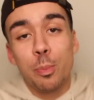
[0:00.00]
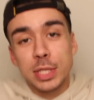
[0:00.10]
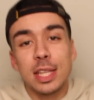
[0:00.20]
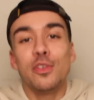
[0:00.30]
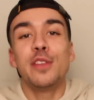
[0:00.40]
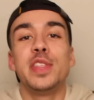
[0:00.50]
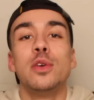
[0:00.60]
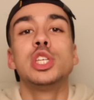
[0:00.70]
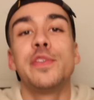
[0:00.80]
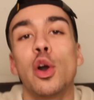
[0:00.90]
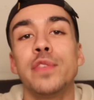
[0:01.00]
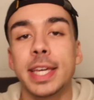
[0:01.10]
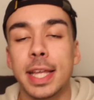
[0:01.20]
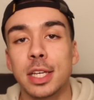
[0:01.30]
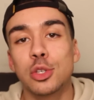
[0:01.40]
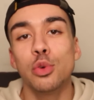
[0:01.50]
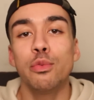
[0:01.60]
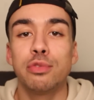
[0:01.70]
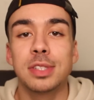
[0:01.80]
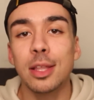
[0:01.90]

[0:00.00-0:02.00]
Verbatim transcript: Pour cette nouvelle vidéo, j'ai fait revenir quelqu'un que vous